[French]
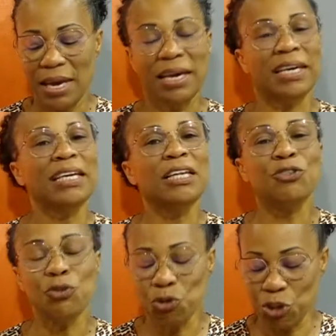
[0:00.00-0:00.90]
il
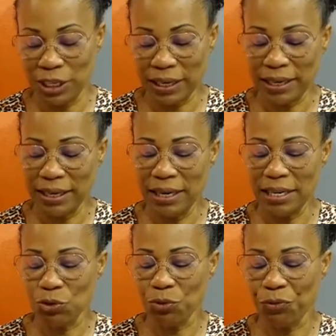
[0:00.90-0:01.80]
sut les
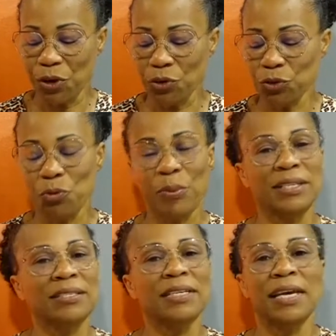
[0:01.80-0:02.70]
offrandes de
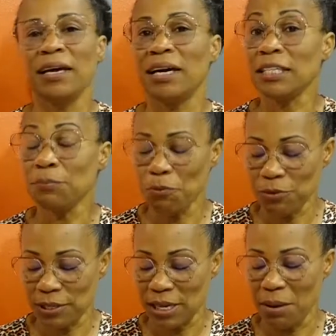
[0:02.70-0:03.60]
manière
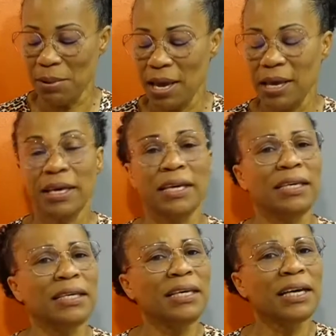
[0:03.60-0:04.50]
responsable et
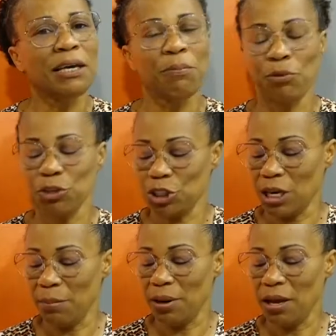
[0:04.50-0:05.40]

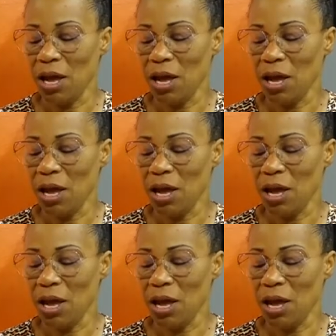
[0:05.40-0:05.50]
irréprochable.